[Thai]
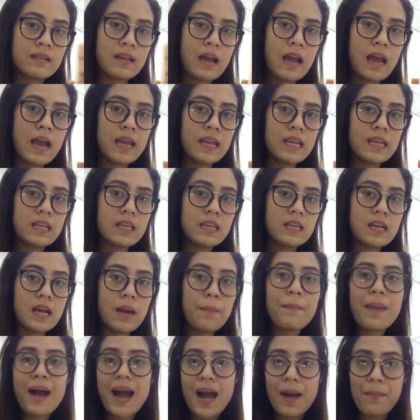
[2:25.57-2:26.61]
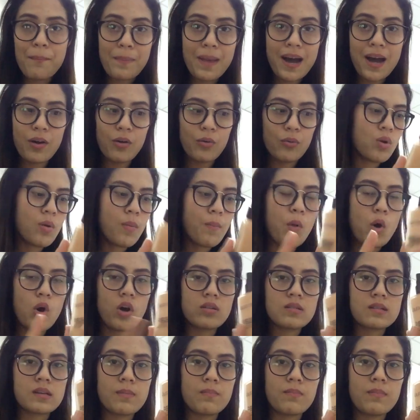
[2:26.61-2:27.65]
ให้เนื้อบางเบาเหมาะ
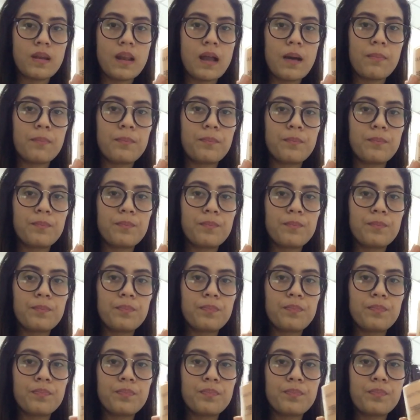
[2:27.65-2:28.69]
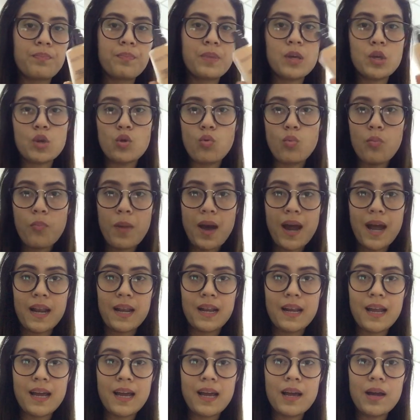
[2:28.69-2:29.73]
สำหรับผิวมัน
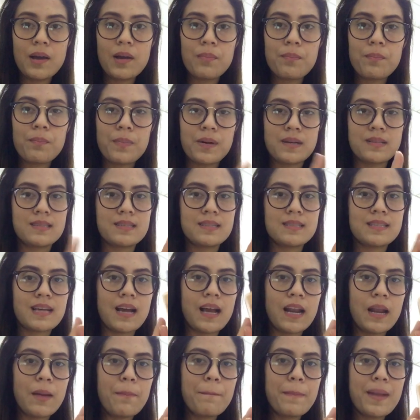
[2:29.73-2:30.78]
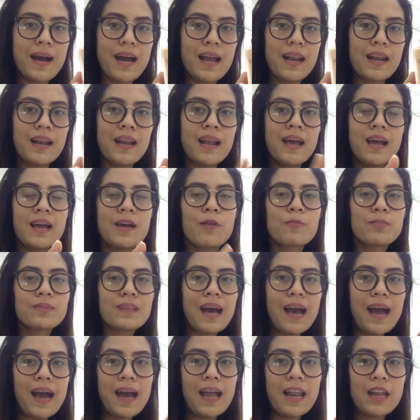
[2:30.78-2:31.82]
นะปัสจากน้ำมัน
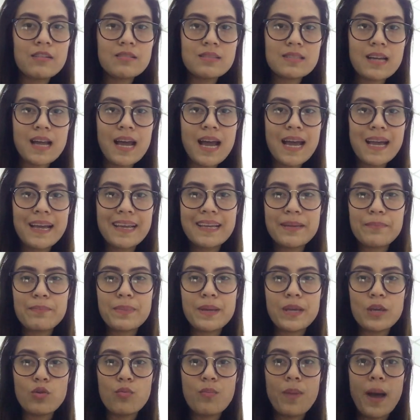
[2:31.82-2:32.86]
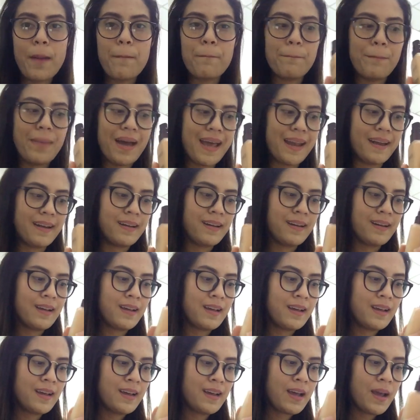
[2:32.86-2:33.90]
ทาแล้วจะให้ผิวแบบแมตต์
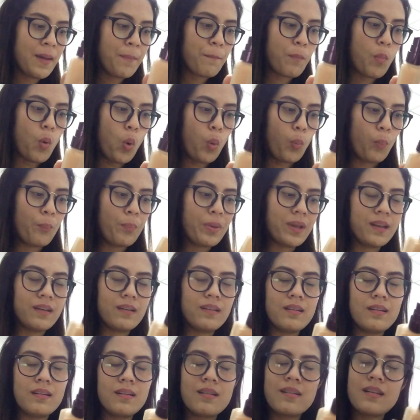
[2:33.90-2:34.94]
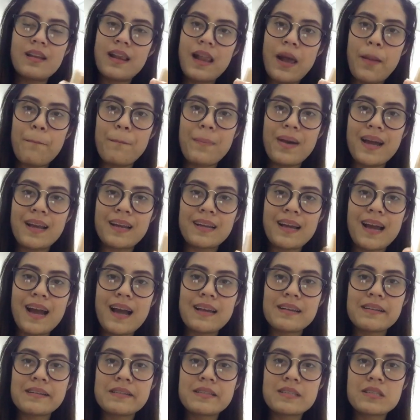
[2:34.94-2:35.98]
ปกปิดระดับปานกลาง
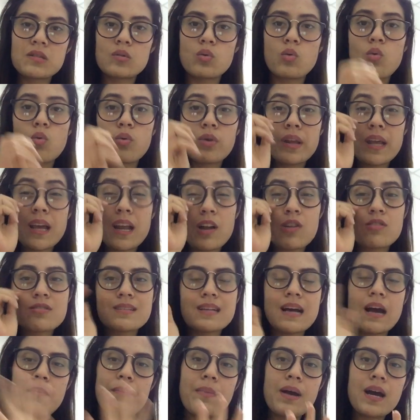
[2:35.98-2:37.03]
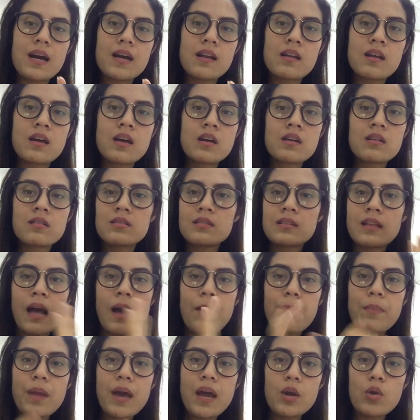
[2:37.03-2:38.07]
ถึงสูงเนี่ย เราสามารถ
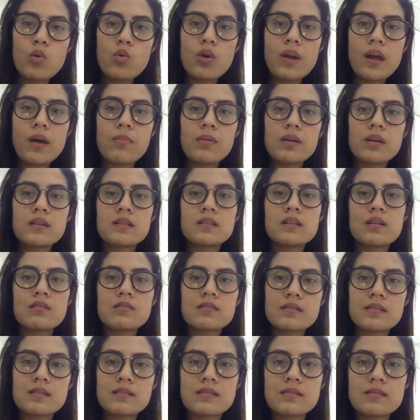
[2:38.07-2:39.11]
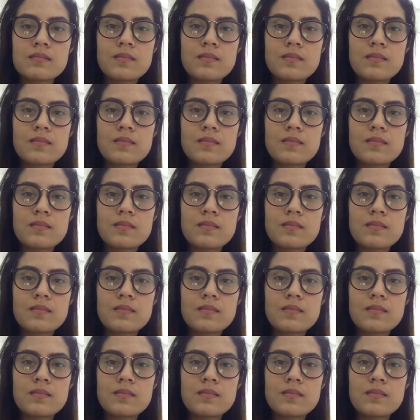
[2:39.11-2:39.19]
ทำได้ทุกระดับเลย เราจะ